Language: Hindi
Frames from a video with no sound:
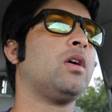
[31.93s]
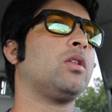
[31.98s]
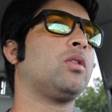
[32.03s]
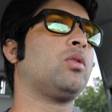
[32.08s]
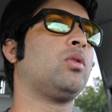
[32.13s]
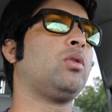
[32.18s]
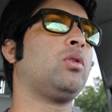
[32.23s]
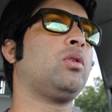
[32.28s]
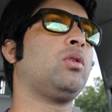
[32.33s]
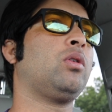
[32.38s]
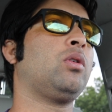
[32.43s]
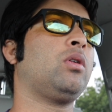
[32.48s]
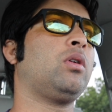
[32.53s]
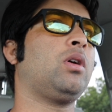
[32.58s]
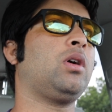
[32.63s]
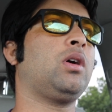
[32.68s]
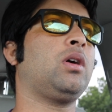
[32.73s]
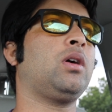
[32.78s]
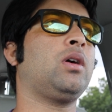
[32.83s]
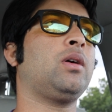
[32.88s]
तो
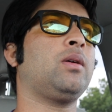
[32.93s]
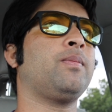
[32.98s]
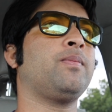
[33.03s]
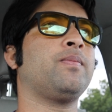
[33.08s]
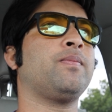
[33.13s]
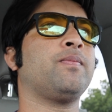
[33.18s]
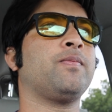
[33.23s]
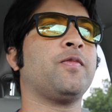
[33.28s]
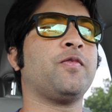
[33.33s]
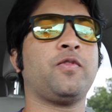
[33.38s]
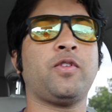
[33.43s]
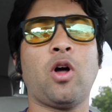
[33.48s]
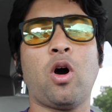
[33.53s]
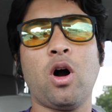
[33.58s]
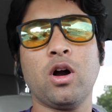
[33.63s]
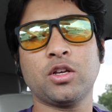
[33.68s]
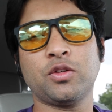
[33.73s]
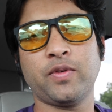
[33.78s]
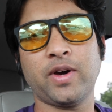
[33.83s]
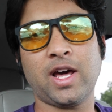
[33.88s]

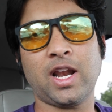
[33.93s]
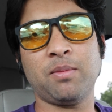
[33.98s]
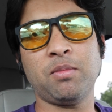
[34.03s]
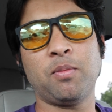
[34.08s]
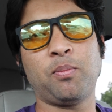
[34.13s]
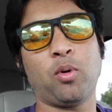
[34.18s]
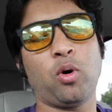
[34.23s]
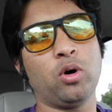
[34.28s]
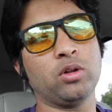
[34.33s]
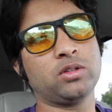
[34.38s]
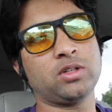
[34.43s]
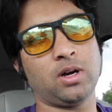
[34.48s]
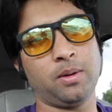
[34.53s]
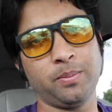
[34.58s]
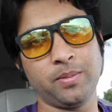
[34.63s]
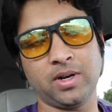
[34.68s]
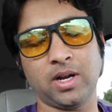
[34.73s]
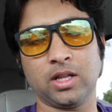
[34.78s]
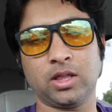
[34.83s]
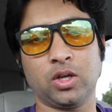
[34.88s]
व्लॉग्स um, वगैरह मैं बहुत
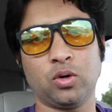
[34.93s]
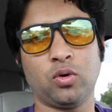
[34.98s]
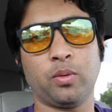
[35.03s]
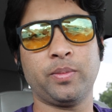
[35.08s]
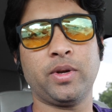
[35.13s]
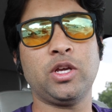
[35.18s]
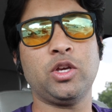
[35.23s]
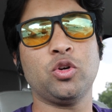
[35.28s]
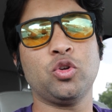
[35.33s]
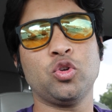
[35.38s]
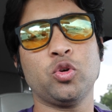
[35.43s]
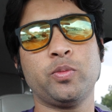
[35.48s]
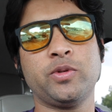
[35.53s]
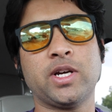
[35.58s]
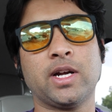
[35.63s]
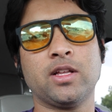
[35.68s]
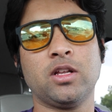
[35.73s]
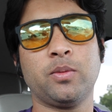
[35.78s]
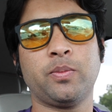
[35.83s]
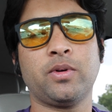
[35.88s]
कम बनाता हूँ अपने यूट्यूब
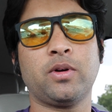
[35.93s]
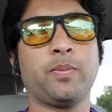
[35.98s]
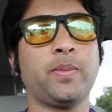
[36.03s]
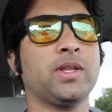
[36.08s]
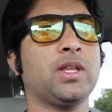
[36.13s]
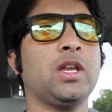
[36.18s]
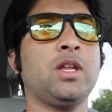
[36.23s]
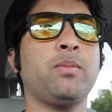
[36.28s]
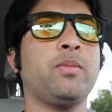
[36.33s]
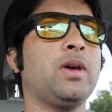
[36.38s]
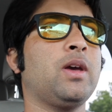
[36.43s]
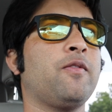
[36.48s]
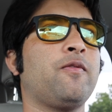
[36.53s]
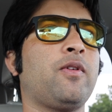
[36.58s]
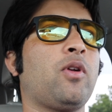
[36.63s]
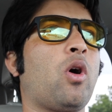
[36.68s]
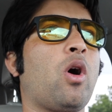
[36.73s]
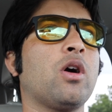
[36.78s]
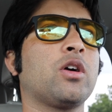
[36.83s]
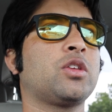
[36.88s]
चैनल पर पता नहीं मैं
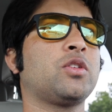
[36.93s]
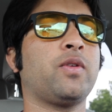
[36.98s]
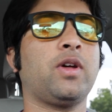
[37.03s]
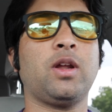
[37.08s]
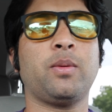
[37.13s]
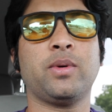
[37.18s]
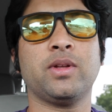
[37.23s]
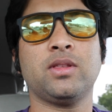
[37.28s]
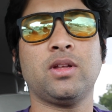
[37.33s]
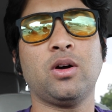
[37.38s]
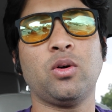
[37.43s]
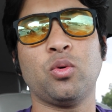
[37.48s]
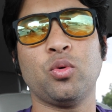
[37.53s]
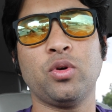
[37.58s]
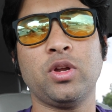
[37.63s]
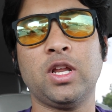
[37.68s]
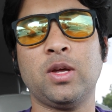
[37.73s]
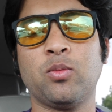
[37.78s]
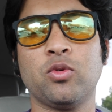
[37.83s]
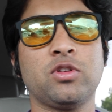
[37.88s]
व्लॉग्स वाला बंदा
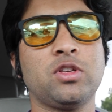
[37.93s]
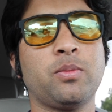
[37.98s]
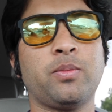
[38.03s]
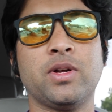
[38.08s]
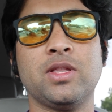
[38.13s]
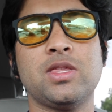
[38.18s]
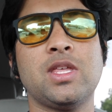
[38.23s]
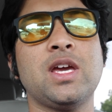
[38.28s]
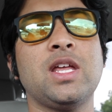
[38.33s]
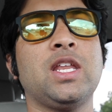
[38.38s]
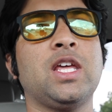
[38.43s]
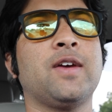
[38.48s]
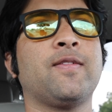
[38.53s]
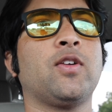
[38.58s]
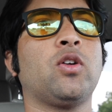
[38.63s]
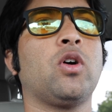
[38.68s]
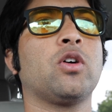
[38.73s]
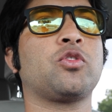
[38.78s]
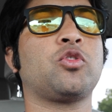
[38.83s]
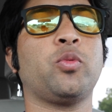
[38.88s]
हूँ ही नहीं मुझसे बनते ही नहीं है
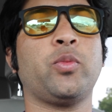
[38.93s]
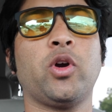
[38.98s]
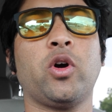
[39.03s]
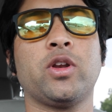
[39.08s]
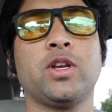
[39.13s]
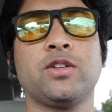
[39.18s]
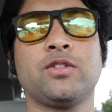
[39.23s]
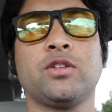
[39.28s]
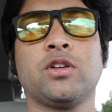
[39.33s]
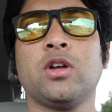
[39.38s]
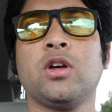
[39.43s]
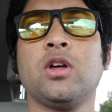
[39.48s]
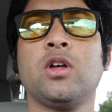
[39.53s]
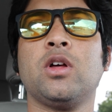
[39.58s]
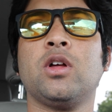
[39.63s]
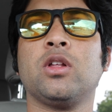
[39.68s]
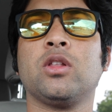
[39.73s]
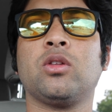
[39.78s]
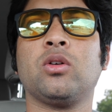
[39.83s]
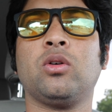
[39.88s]
व्लाग्स टू बी ऑनेस्ट
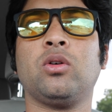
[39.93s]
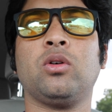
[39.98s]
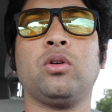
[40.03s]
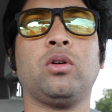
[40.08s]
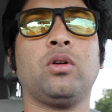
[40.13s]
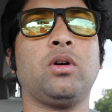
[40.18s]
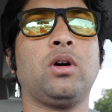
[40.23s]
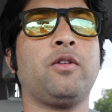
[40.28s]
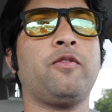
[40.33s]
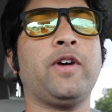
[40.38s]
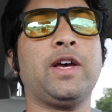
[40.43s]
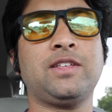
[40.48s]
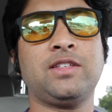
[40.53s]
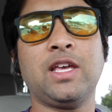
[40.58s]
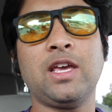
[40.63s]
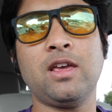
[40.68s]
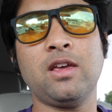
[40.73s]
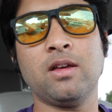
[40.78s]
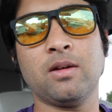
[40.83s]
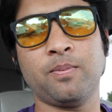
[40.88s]
तो uh,
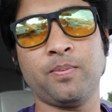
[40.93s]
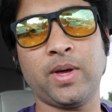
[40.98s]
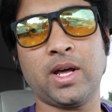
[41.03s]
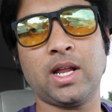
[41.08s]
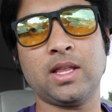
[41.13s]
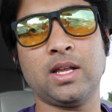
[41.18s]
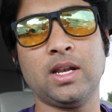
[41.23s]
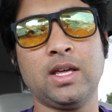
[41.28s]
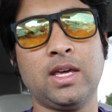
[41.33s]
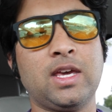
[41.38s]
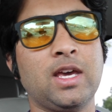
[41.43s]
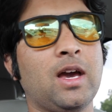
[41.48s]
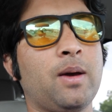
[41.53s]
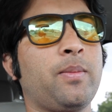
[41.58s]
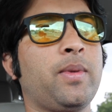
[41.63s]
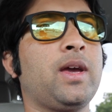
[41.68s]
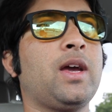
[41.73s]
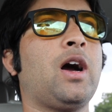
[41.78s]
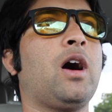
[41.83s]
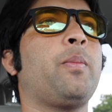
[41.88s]
वैसे ही मेरा दिल किया
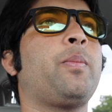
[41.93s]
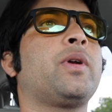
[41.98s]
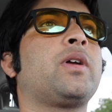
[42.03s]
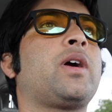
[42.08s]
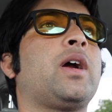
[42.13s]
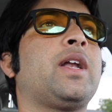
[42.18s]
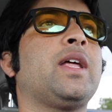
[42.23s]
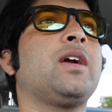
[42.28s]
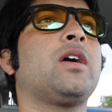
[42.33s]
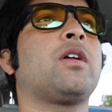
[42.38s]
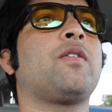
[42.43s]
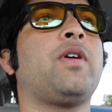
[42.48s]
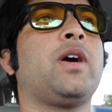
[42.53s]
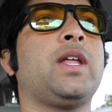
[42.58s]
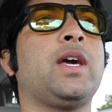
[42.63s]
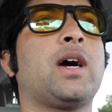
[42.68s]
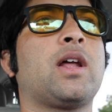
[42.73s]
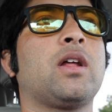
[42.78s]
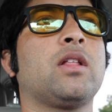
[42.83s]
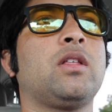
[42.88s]
मैं यहाँ पर कटिंग
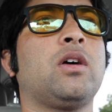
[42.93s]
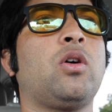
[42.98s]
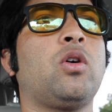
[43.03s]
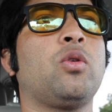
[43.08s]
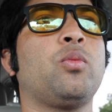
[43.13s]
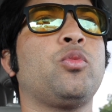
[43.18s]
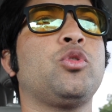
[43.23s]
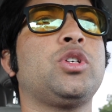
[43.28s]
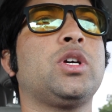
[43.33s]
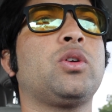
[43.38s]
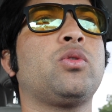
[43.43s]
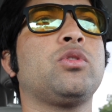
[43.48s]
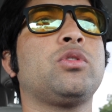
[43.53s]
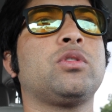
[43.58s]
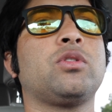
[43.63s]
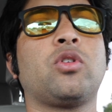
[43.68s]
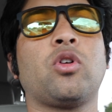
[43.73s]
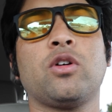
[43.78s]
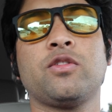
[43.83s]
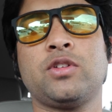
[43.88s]
करवाने आ रहा था और मुझे
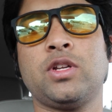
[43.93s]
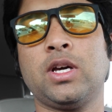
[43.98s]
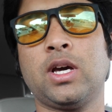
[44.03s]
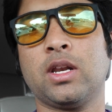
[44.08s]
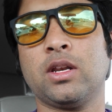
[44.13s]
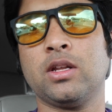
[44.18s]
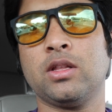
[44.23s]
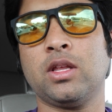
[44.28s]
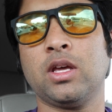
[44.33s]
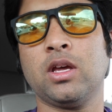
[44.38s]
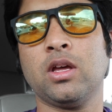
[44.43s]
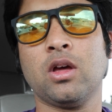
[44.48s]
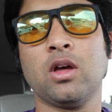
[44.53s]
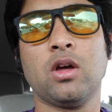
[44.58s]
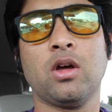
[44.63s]
कुछ ग्रॉसरी करनी थी